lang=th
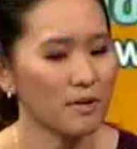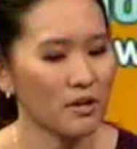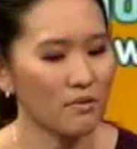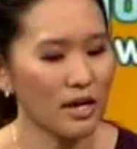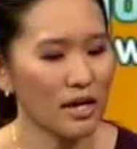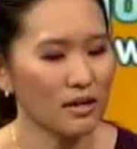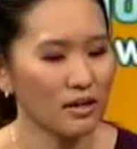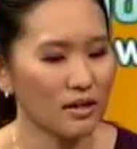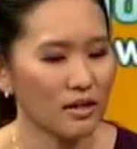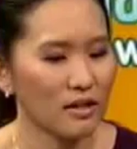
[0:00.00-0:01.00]
ใจผิดว่า เอ๊ะ
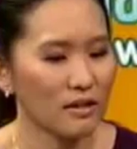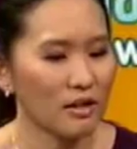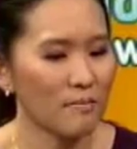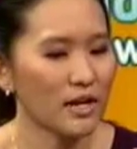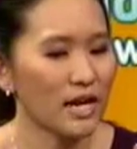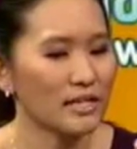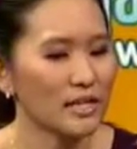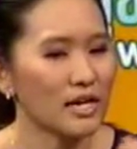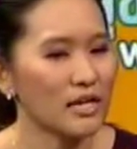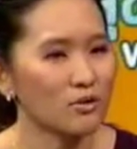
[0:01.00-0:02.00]
ถ้าเมื่อไหร่
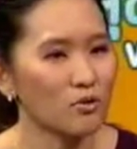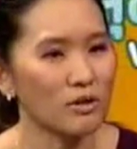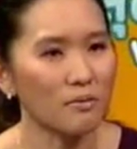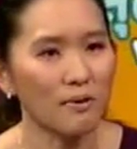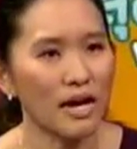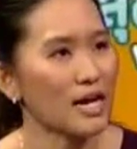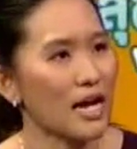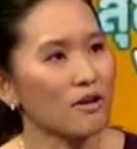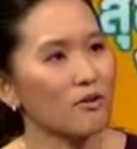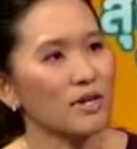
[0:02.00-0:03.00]
ใช้ยาสูตรเนี่ยแปลว่าอา
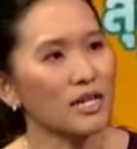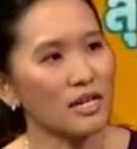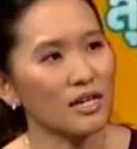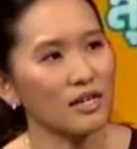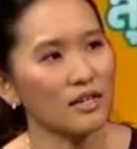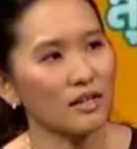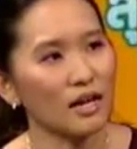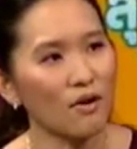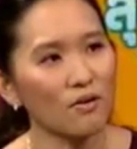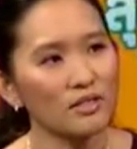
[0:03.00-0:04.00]
การเขาไม่ดี
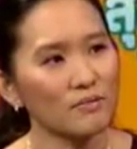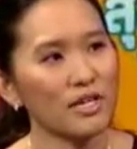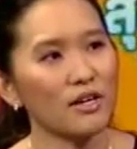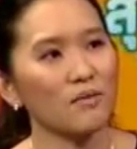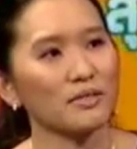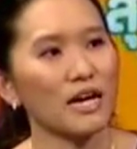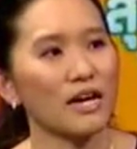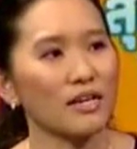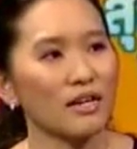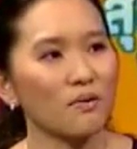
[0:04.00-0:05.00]
เขาก็จะไม่ยอม
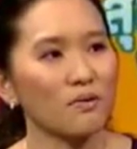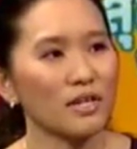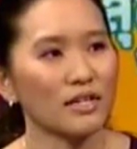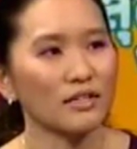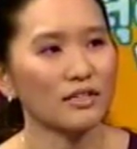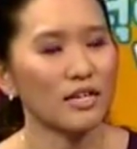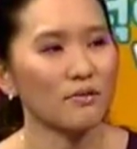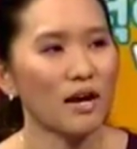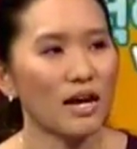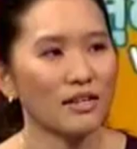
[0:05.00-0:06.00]
ใช้เขายังติ
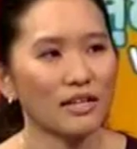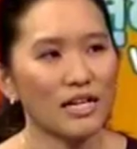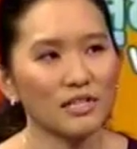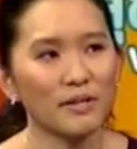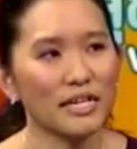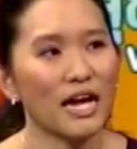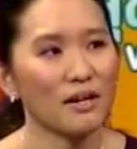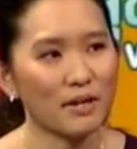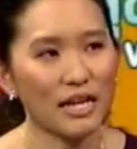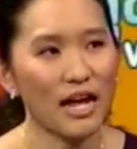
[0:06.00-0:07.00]
ดว่าน่าจะเป็นยา
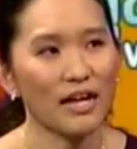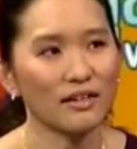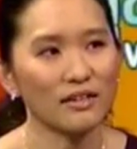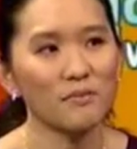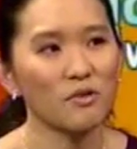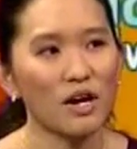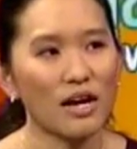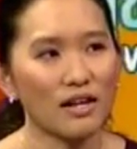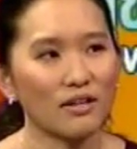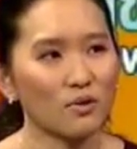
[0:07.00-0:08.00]
รับประทานคือเหมือนว่า
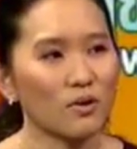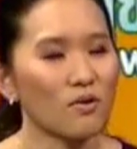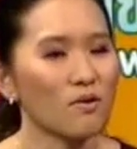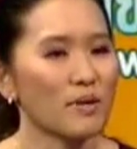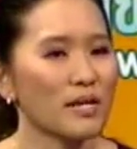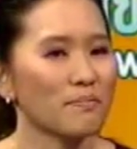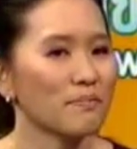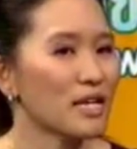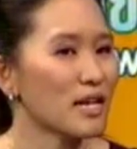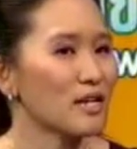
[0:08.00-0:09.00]
ตัวโรคเป็น
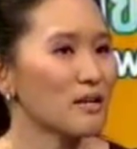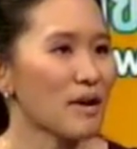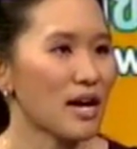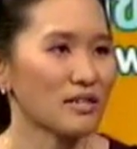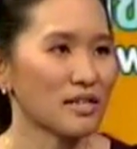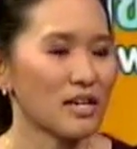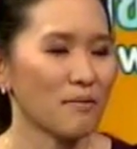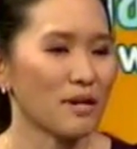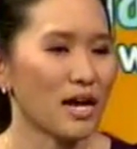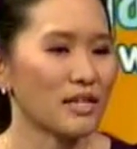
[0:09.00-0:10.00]
ไม่ได้เยอะมากใช้
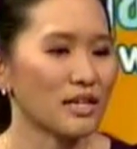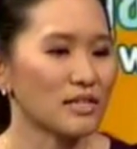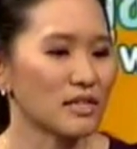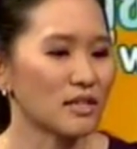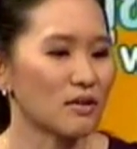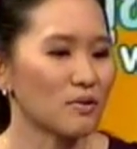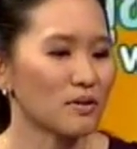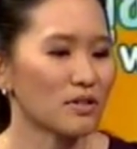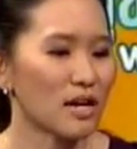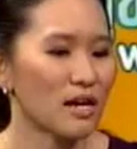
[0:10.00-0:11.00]
ยารับประทาน แต่จริงแล้ว
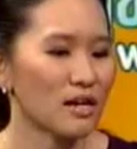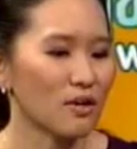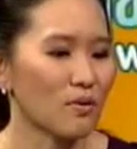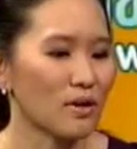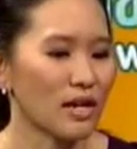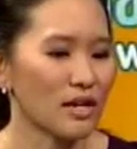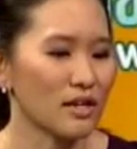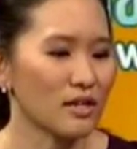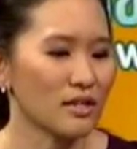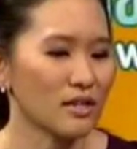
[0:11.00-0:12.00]
ถ้าคนไหน
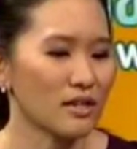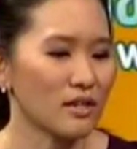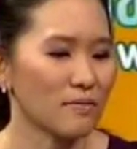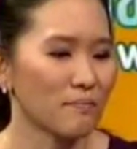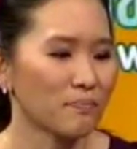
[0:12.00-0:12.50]
ที่